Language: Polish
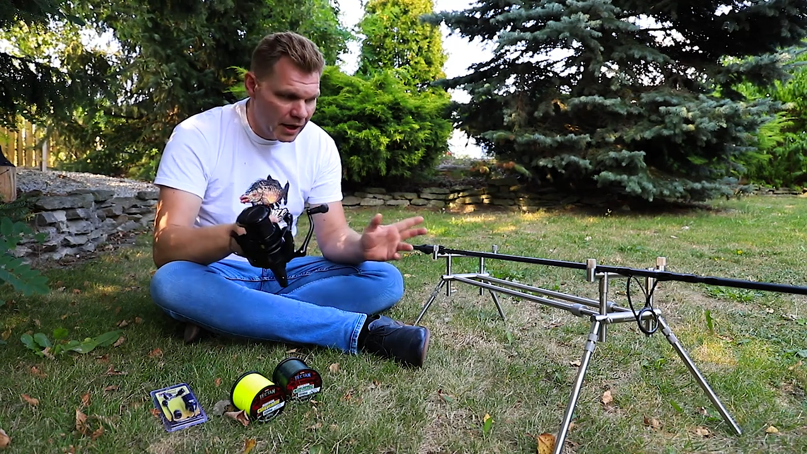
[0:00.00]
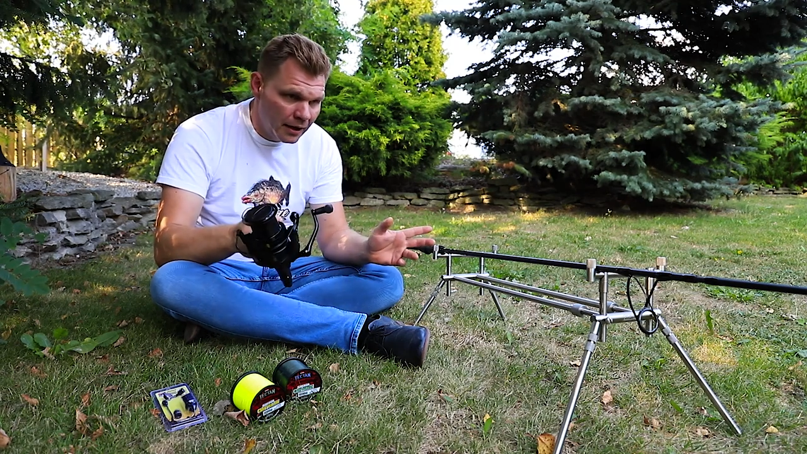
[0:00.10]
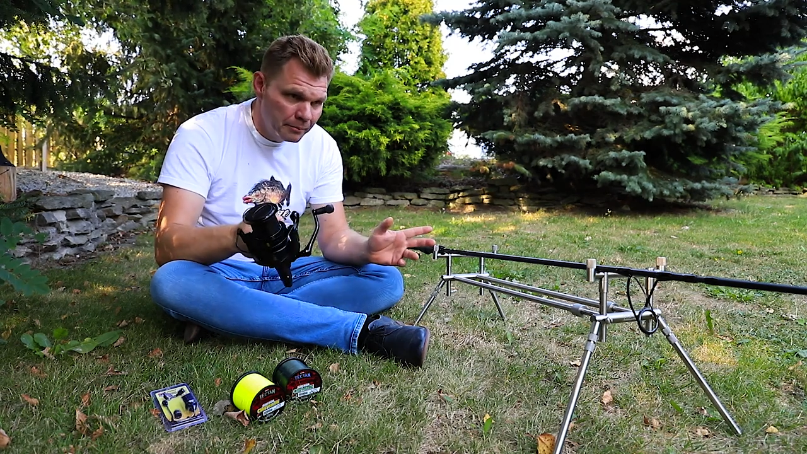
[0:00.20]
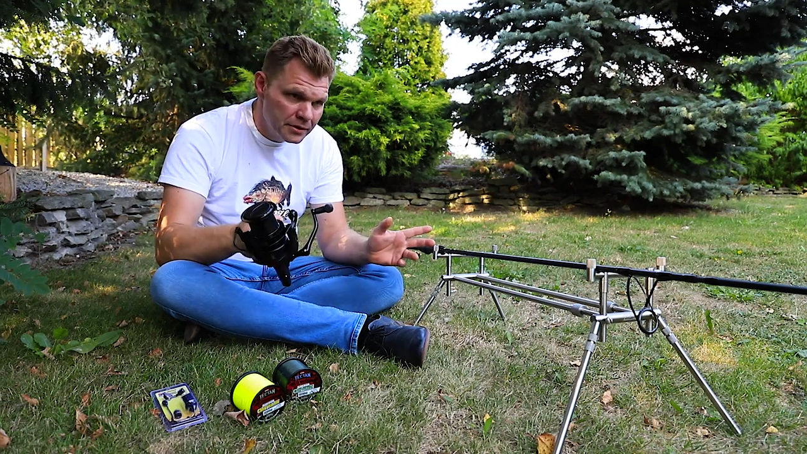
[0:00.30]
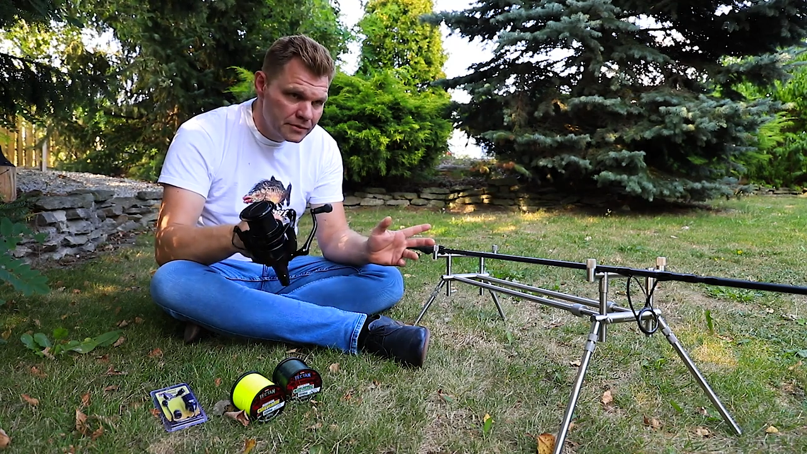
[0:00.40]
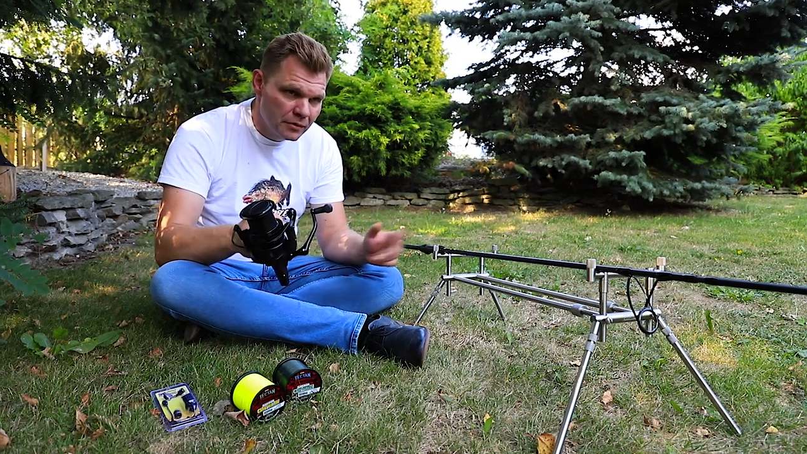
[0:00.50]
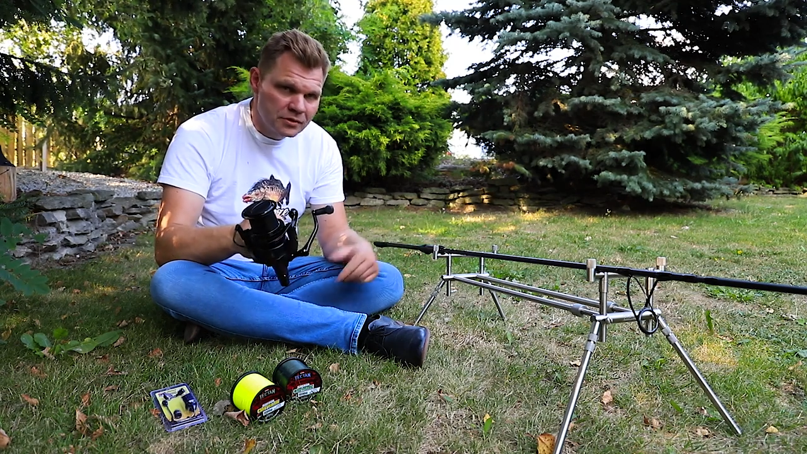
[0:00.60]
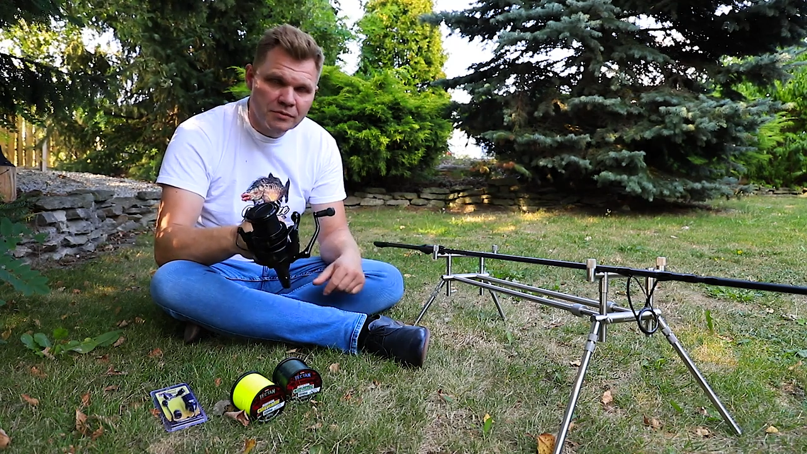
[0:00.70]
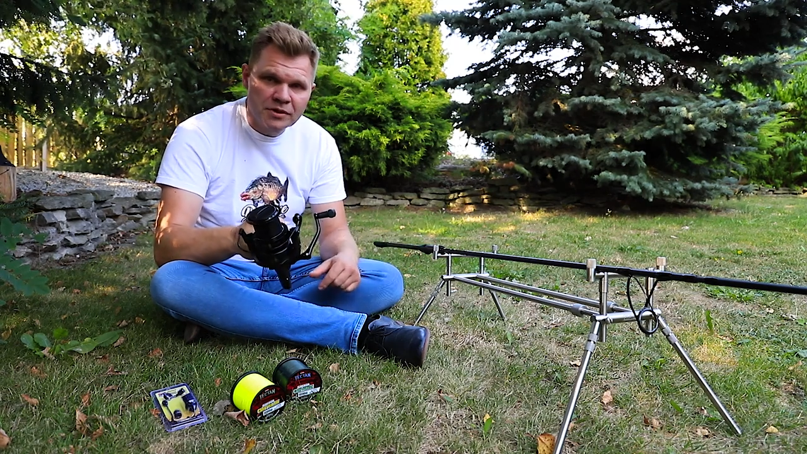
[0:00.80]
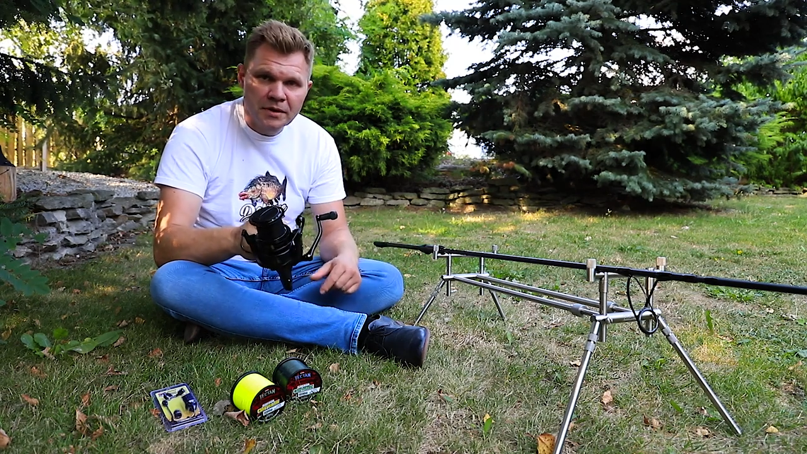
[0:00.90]
a być
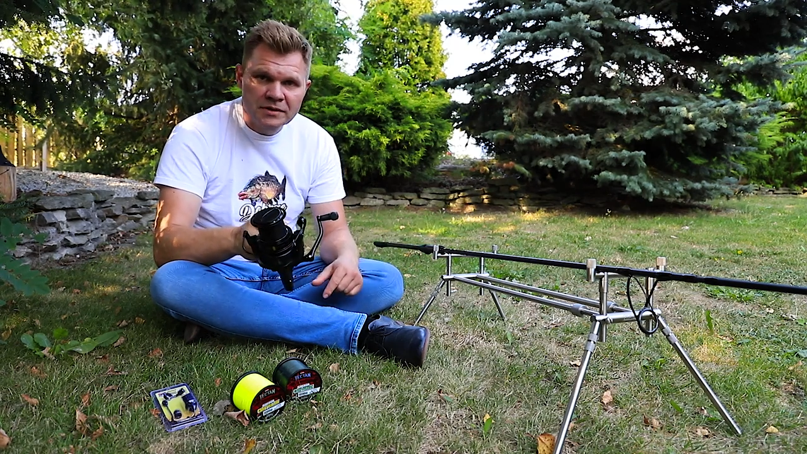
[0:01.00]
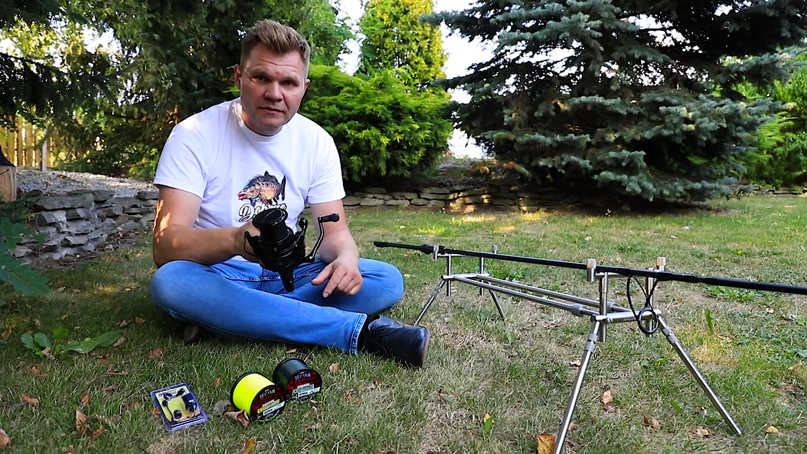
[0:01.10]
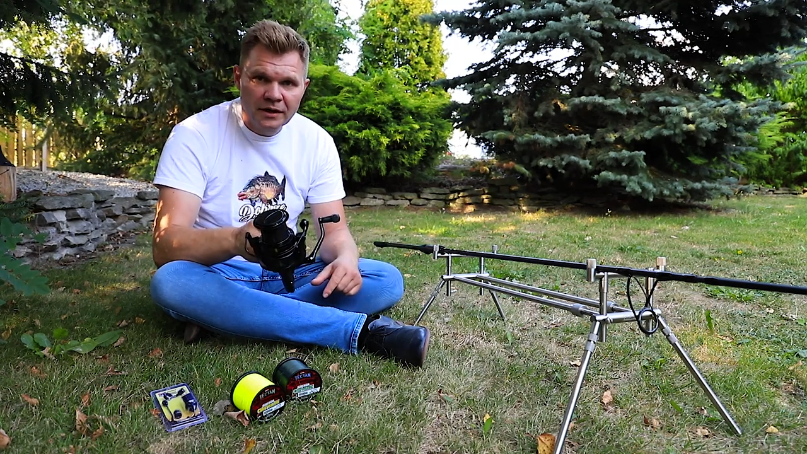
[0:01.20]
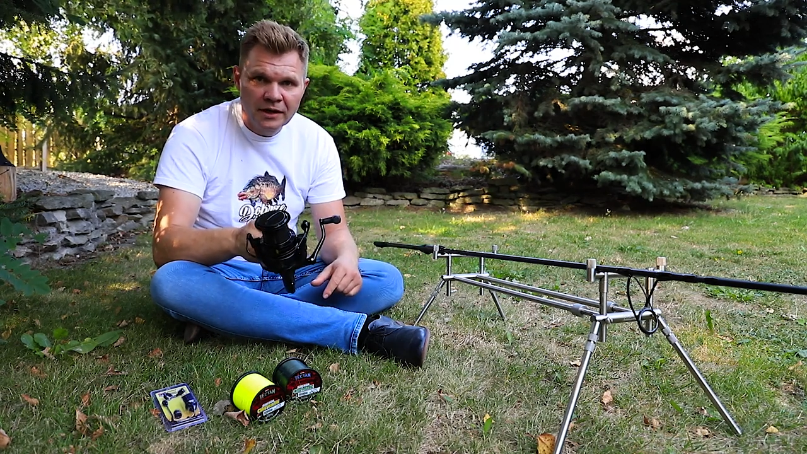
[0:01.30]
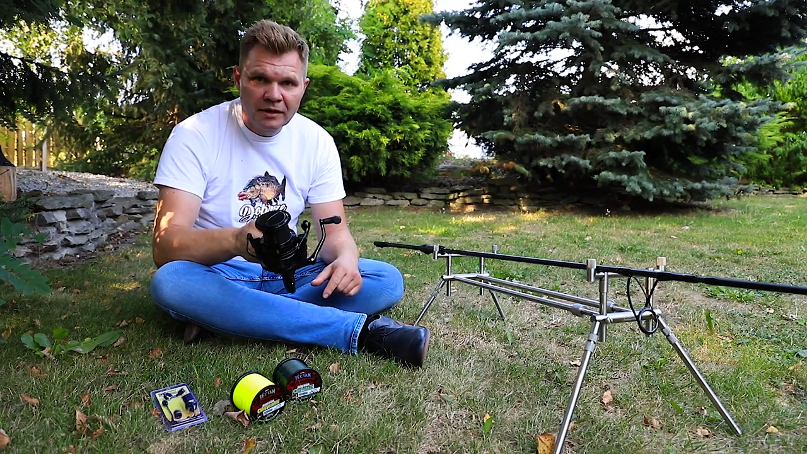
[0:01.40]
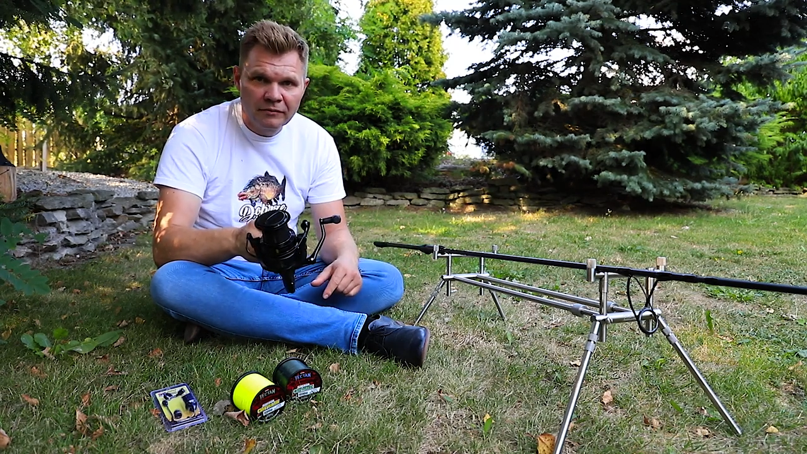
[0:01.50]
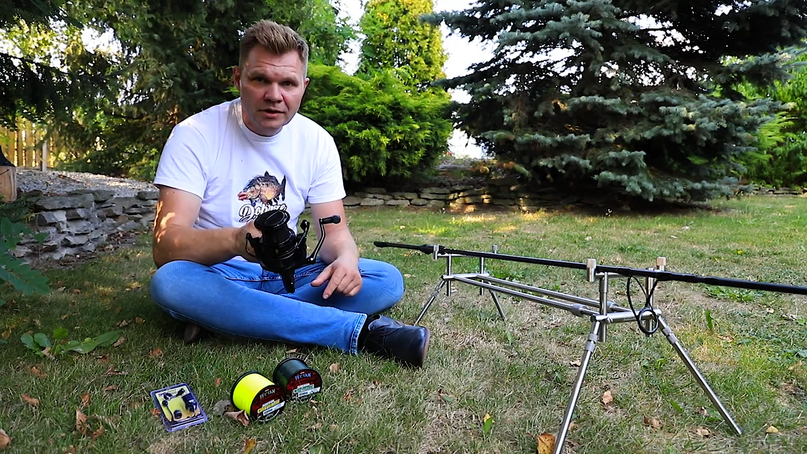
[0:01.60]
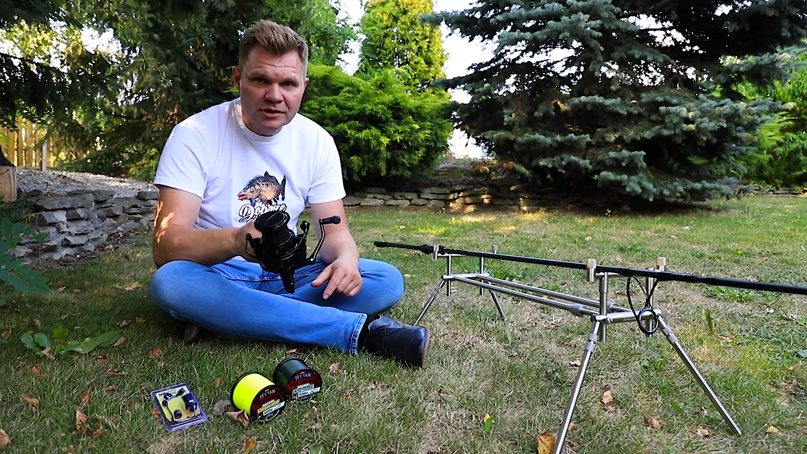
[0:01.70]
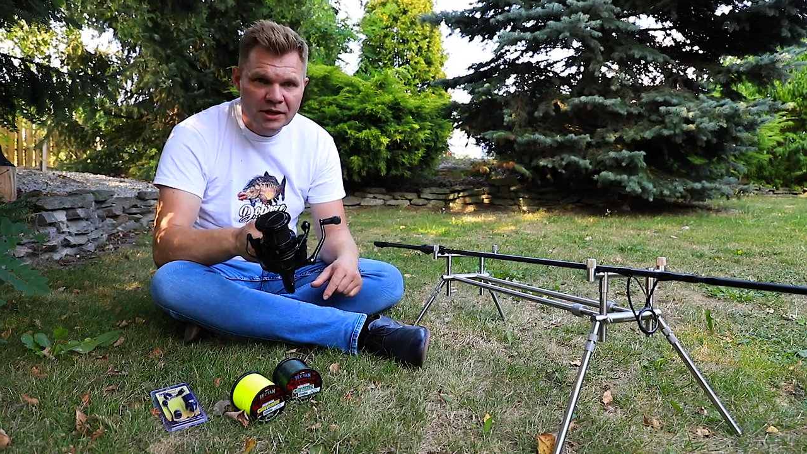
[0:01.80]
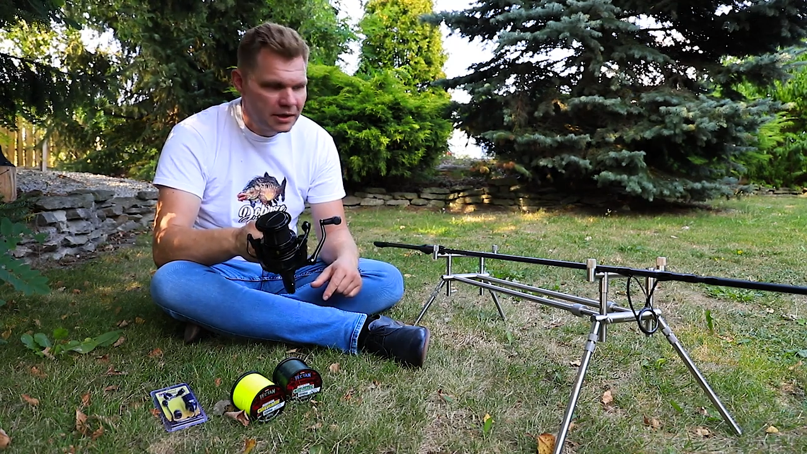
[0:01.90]
może przypasowali je
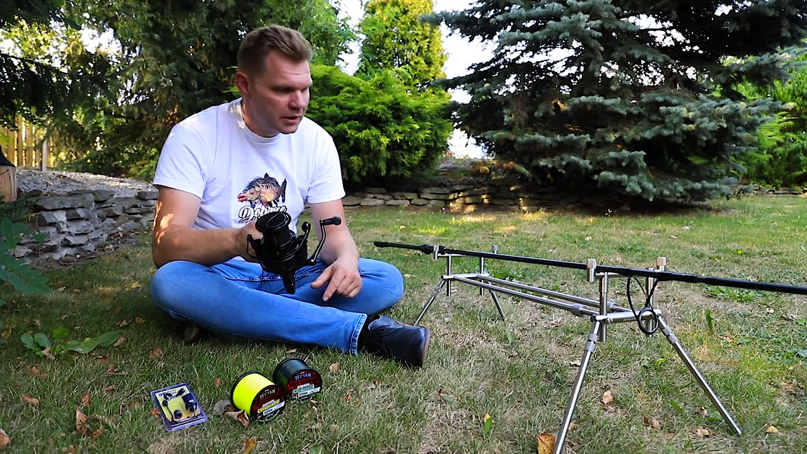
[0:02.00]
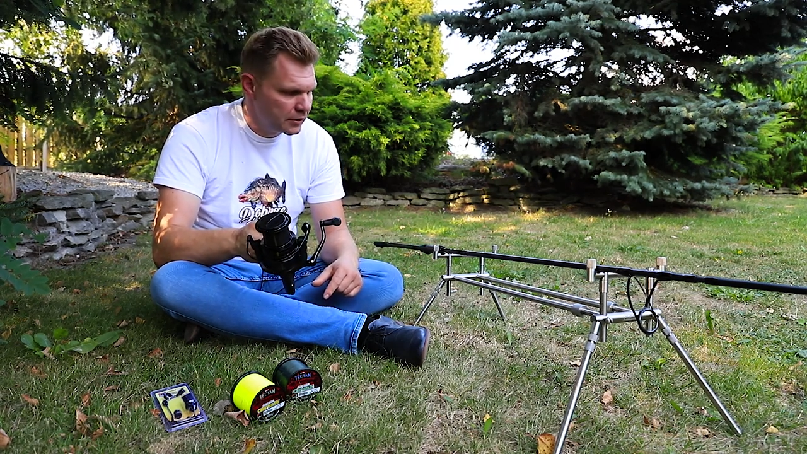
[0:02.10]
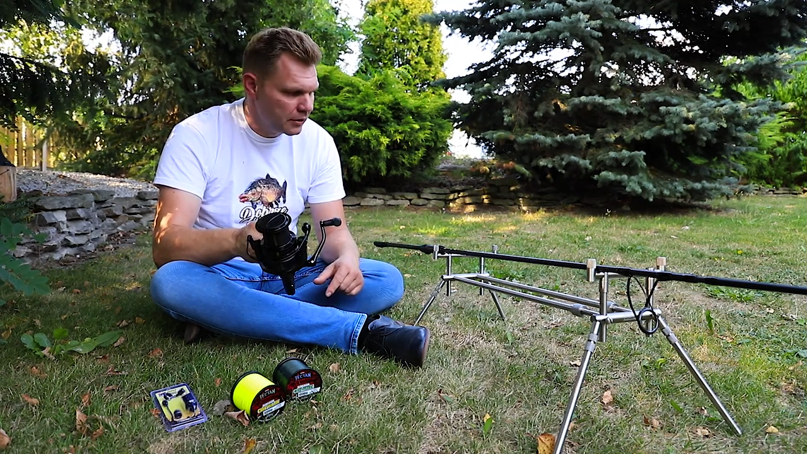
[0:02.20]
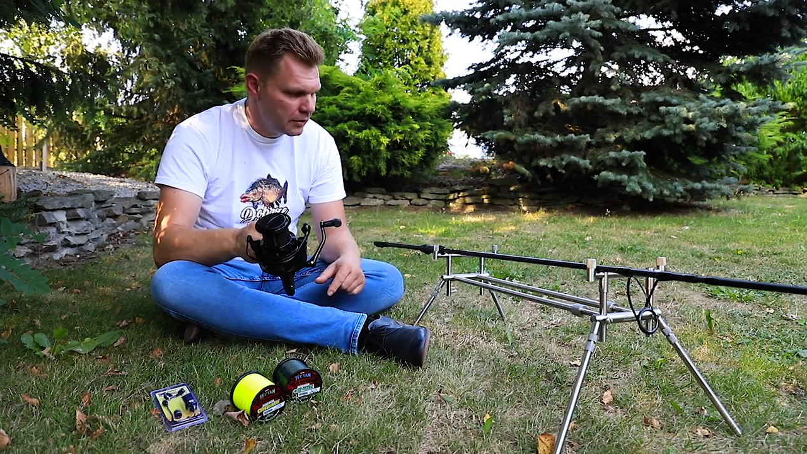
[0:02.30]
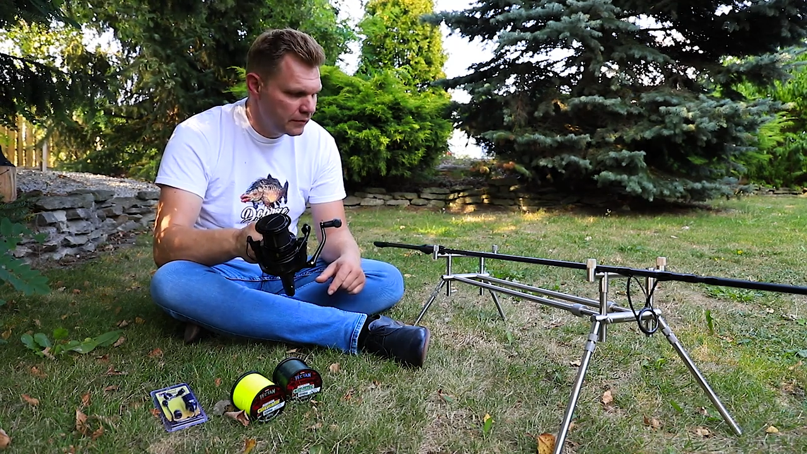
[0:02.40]
właśnie do